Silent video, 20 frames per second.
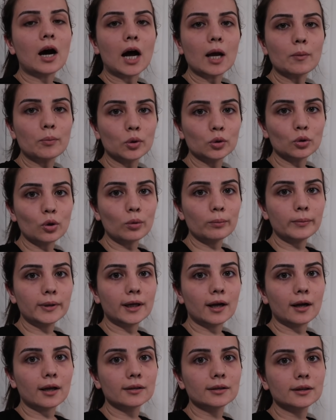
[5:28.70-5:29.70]
iPhone
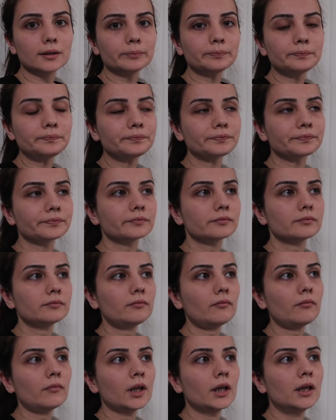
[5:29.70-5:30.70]
11 aldım
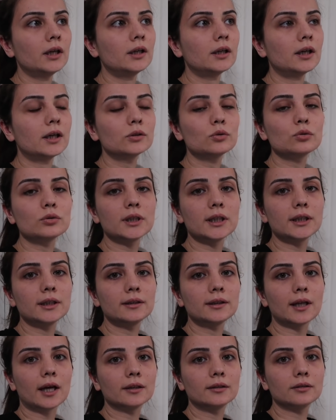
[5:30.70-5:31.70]
e, hat
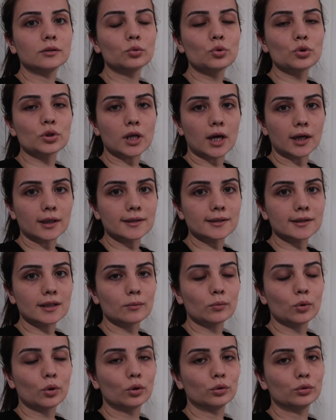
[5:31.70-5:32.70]
üzerinden 3
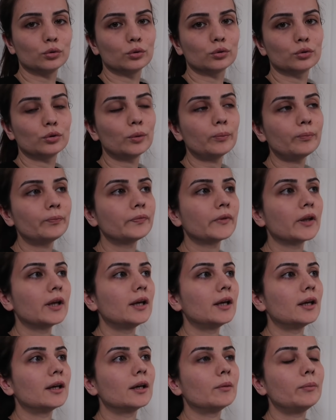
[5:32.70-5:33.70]
taksite böldürdüm.
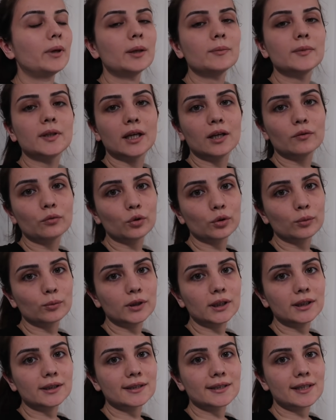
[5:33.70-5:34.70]
E, benim
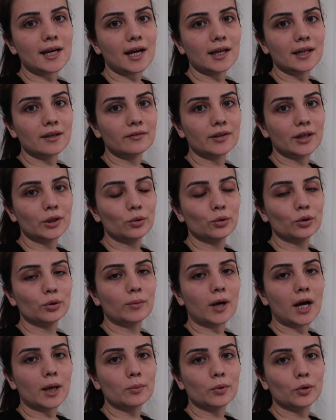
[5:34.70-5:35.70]
telefonumu da Rıza'ya
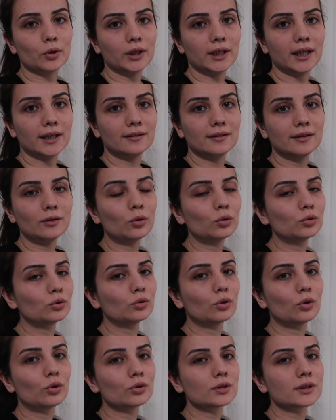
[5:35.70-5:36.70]
veriyorum iPhone 7'yi.
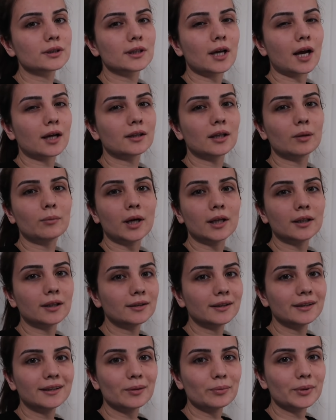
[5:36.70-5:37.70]
Onun o saklama
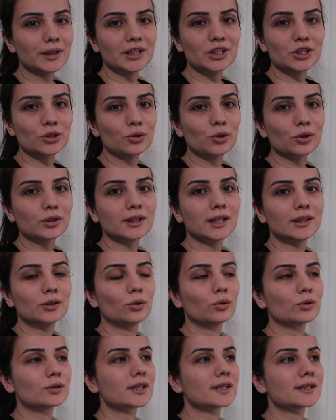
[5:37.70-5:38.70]
alanıyla bir işi yok ne
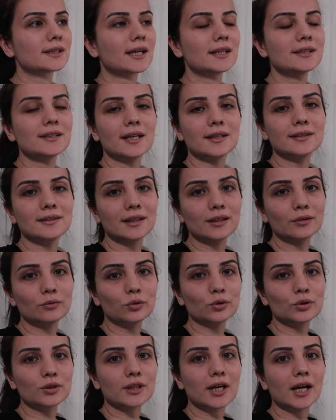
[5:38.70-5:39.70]
de olsa. Zaten
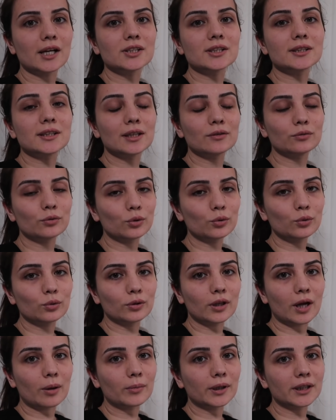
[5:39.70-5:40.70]
telefonu sadece telefon
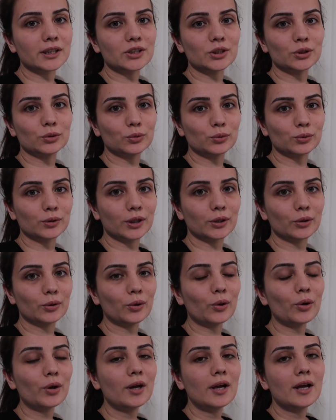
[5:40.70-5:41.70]
kullanmak için
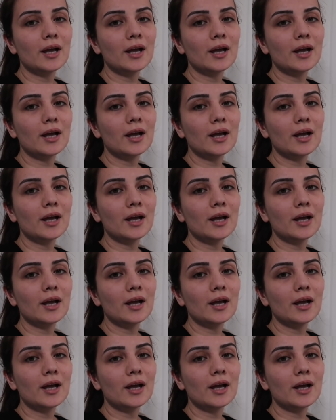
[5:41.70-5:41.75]
kullanıyor.